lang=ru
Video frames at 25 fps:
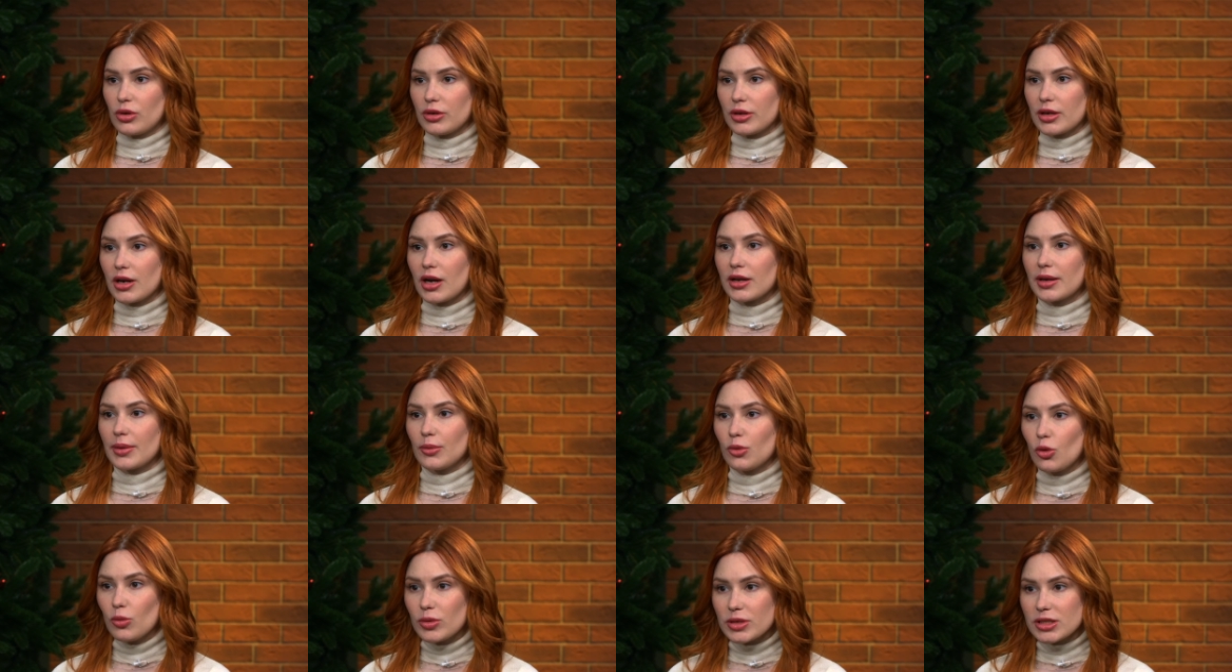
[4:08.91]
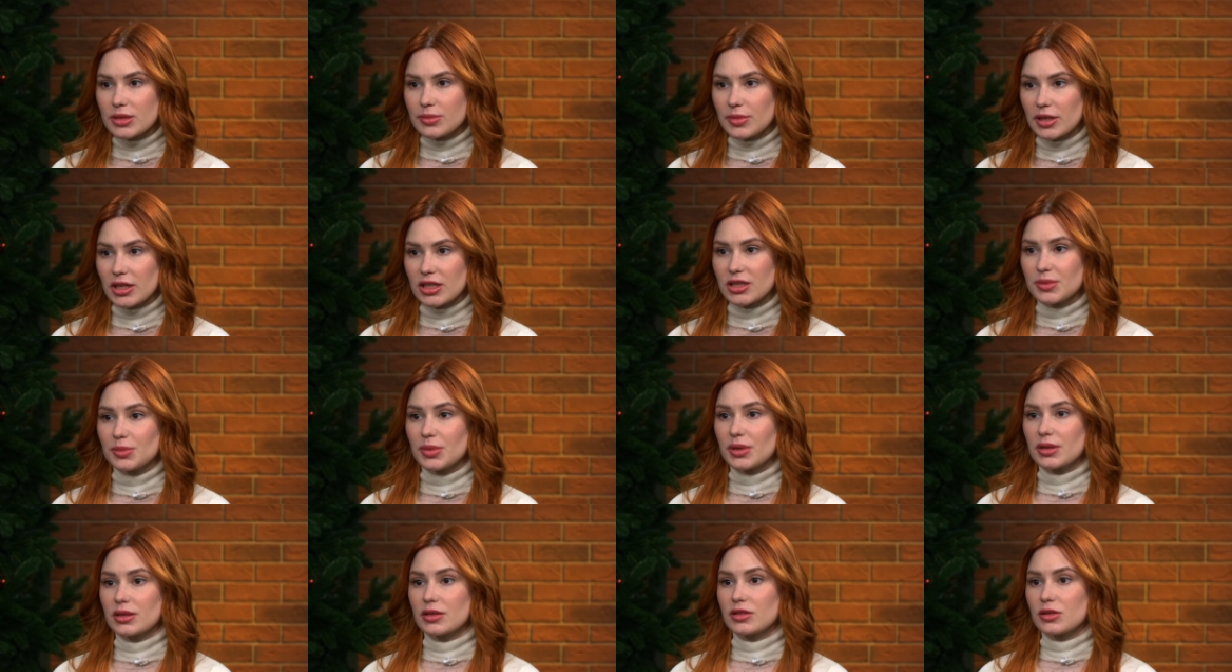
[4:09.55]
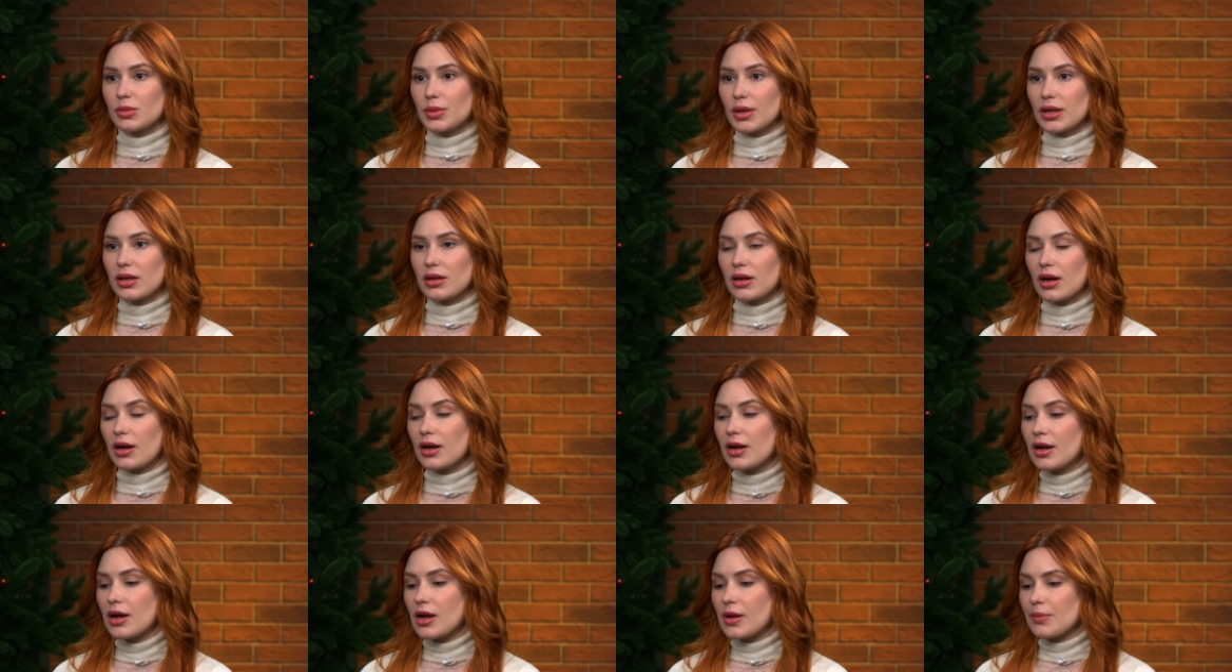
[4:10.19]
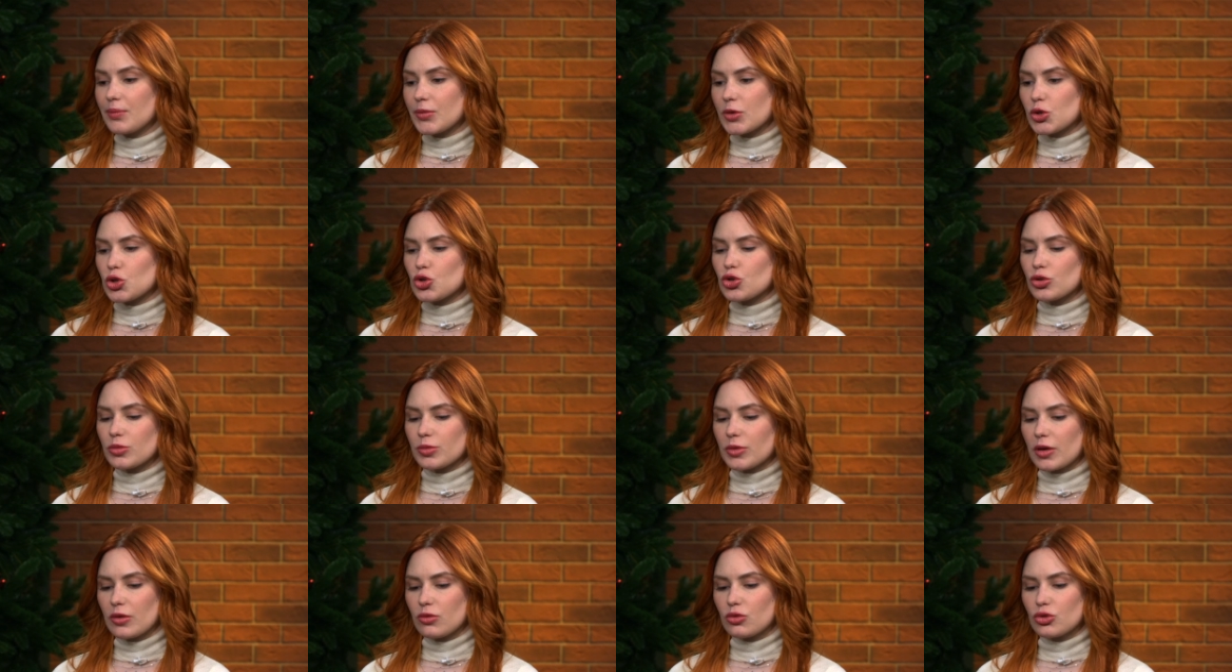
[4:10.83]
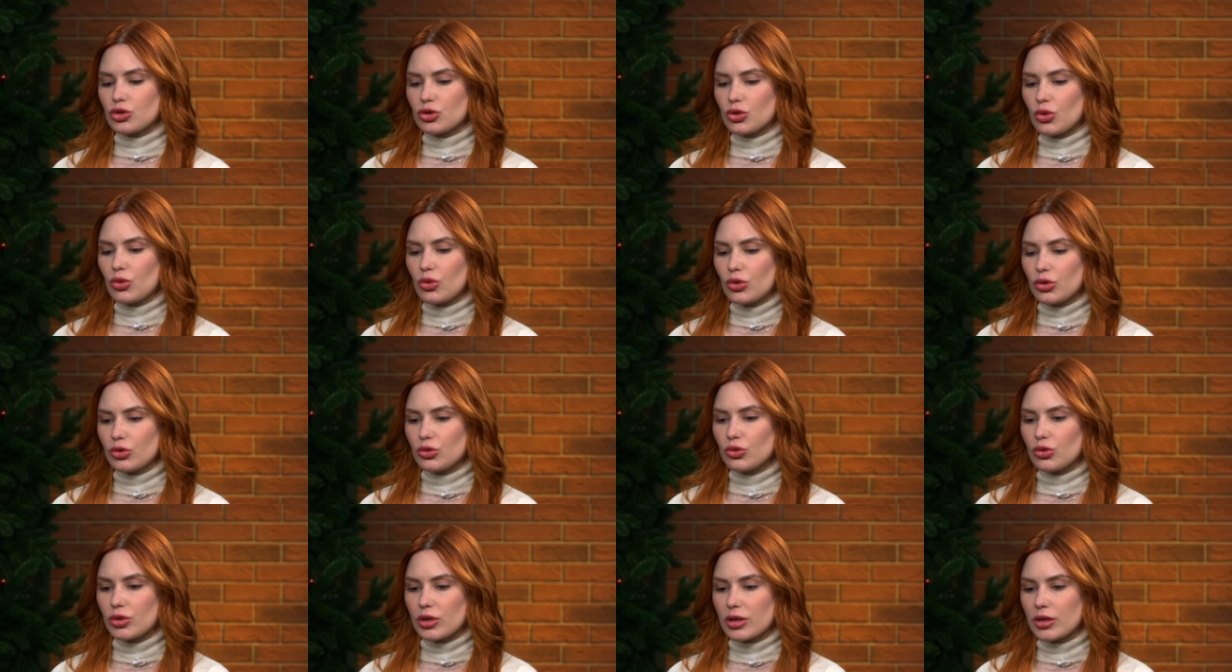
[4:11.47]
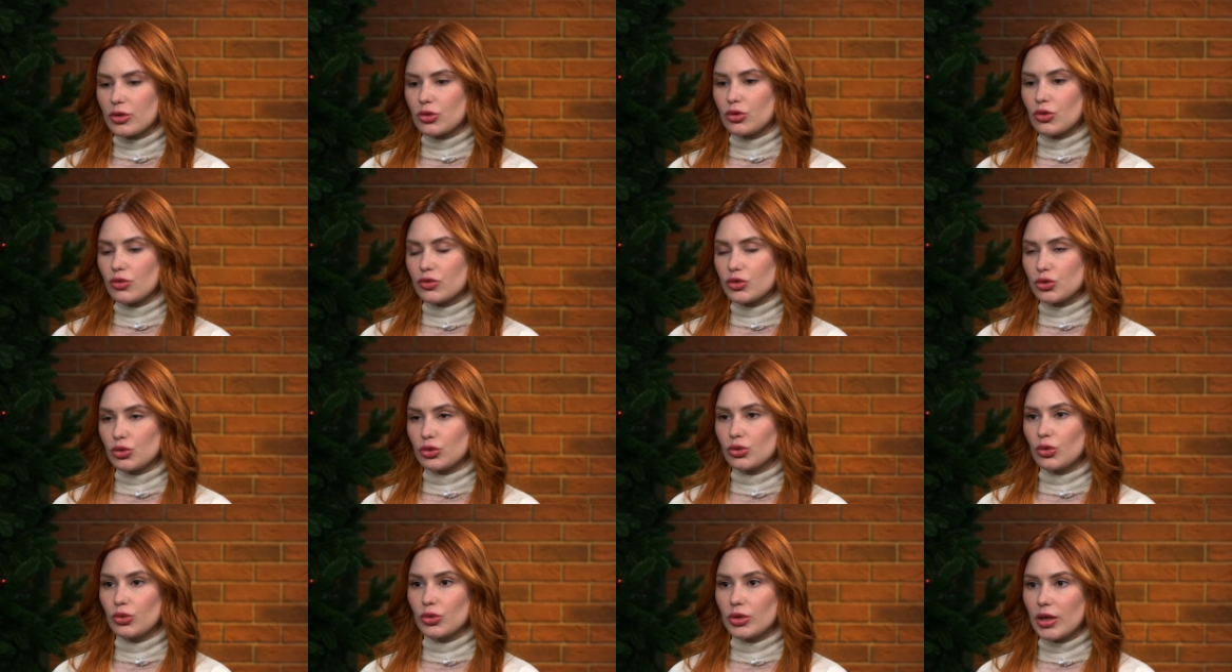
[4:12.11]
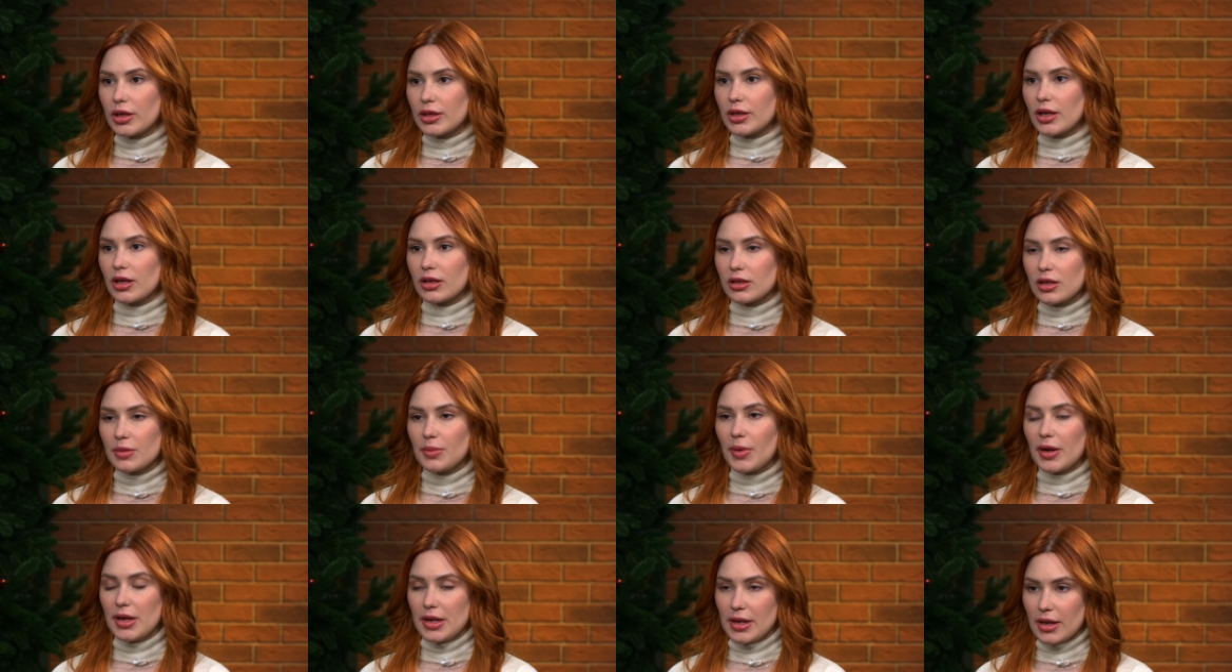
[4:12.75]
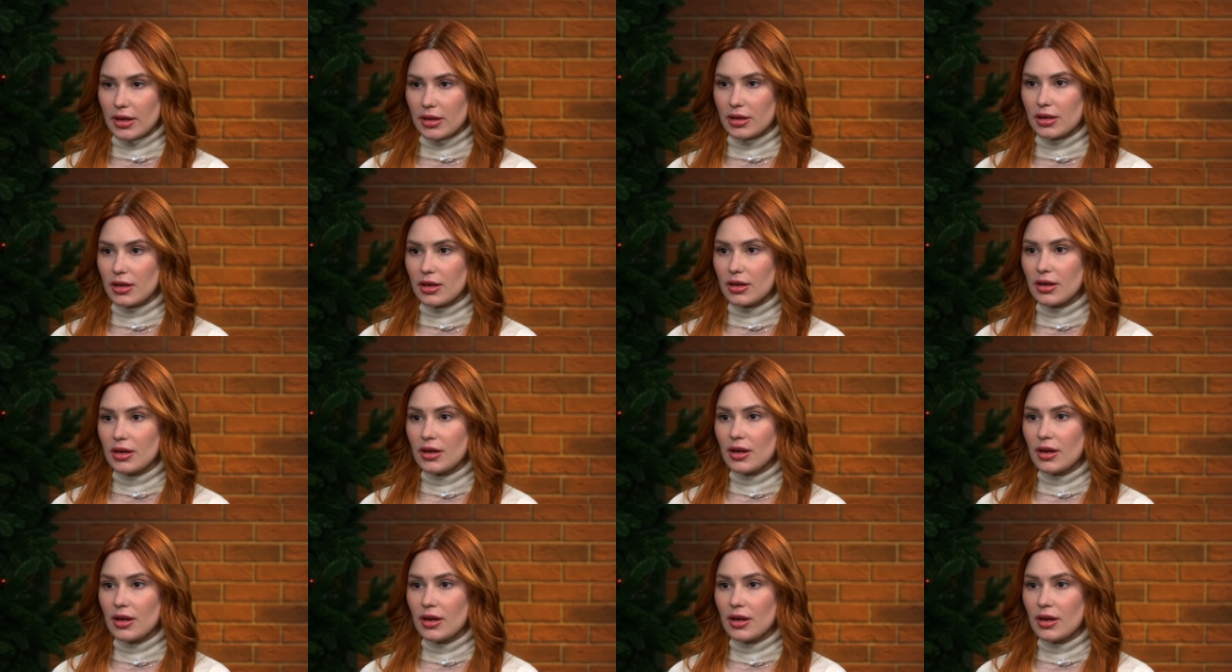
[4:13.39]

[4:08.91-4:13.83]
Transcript: И каким образом она всплыла, с учетом того, что Юра ее всюду удалял, непонятно.